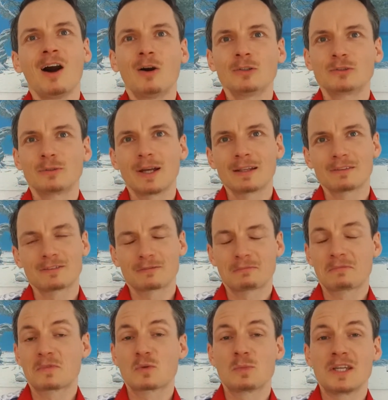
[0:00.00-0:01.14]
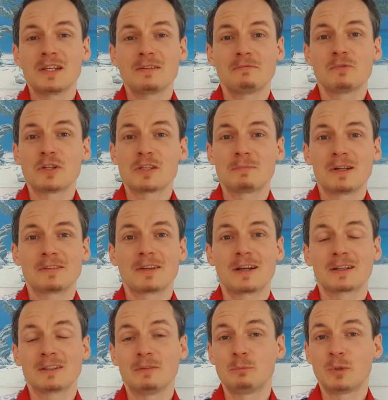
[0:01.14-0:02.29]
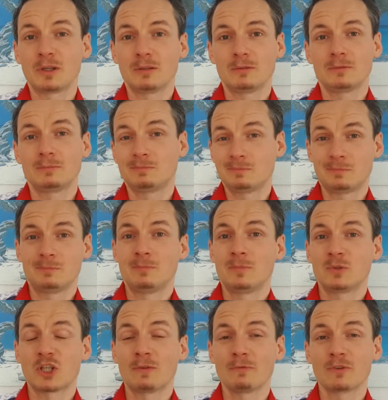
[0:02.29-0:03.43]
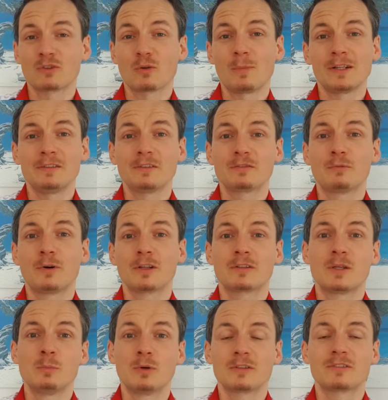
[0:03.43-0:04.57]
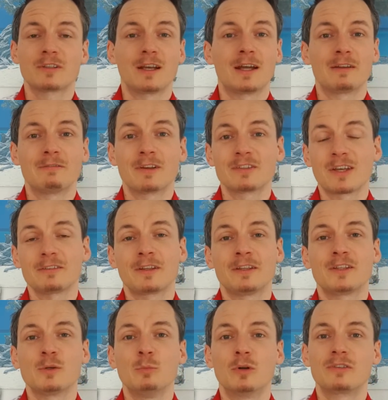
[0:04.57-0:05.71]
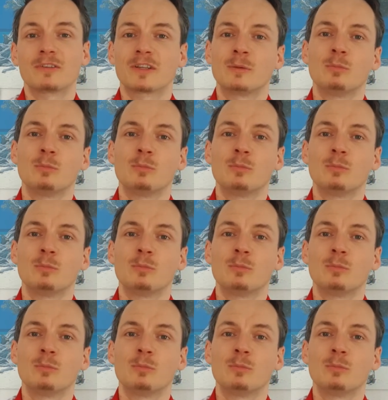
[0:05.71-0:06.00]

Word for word: Und zu ganz zu Beginn würde ich mal sagen, schauen wir uns doch mal dieses Wort Geburtstag an. Was heißt eigentlich Geburtstag?